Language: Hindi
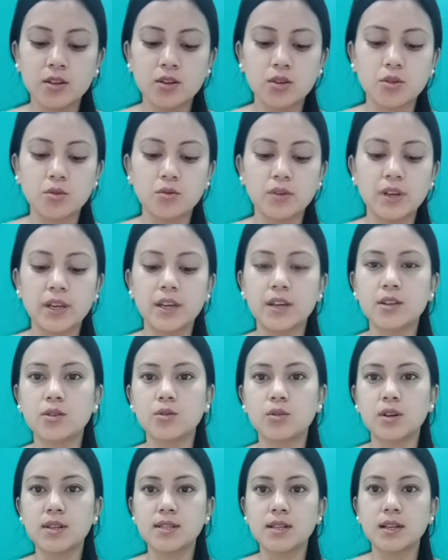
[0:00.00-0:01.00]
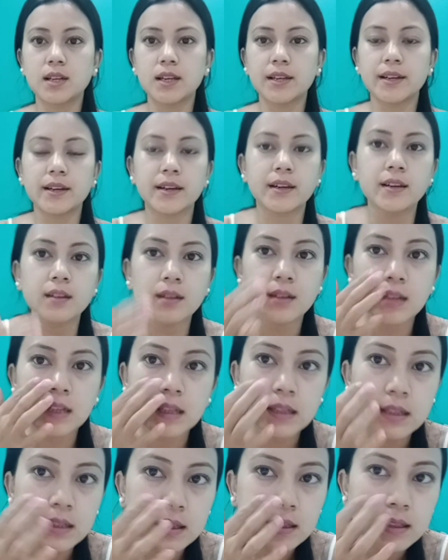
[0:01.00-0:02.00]
तो वही है थोड़ा सा लेना है
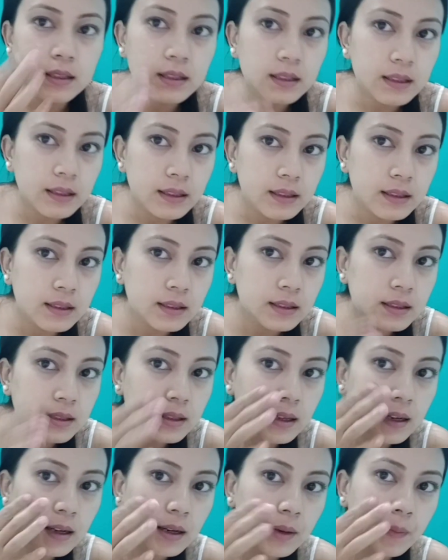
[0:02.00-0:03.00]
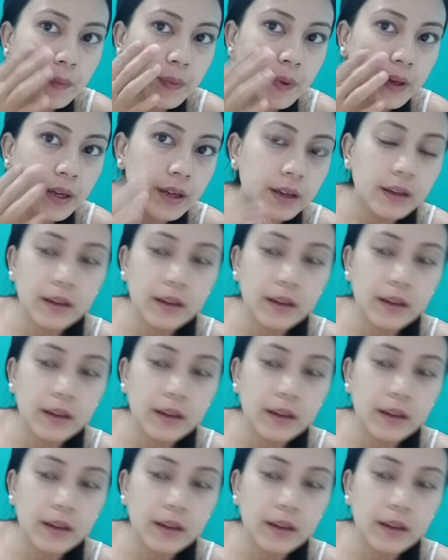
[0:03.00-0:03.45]
देन यहाँ पे